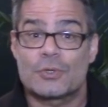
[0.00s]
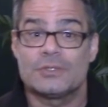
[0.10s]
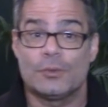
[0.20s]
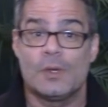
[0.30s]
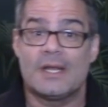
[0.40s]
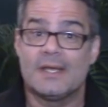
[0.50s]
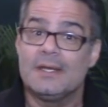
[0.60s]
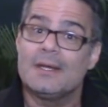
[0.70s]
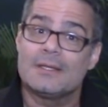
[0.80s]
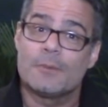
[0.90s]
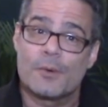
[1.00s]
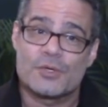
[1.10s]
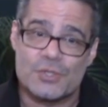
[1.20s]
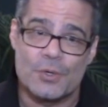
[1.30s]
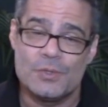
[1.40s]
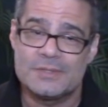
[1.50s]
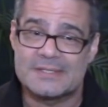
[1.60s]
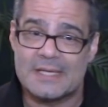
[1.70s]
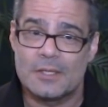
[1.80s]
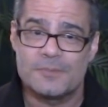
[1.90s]
continúa la gira de mi nuevo show de
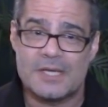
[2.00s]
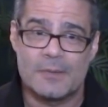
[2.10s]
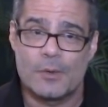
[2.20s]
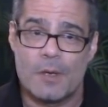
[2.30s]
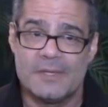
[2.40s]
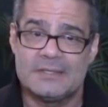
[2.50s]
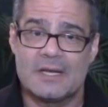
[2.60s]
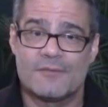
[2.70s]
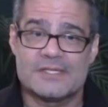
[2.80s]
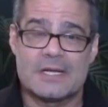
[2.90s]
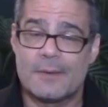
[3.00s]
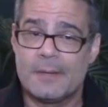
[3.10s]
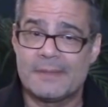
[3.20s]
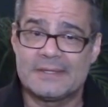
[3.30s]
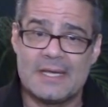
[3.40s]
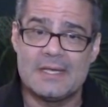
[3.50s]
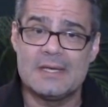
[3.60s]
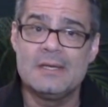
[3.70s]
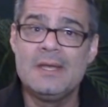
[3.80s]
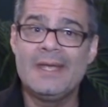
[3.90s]
stand-up, se llama nuevamente, las fechas las ven en
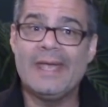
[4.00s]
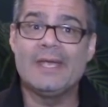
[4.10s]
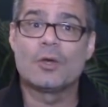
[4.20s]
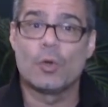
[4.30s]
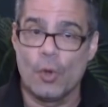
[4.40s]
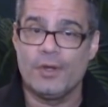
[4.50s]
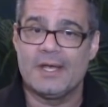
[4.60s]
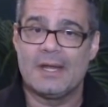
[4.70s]
pantalla. En Colonia,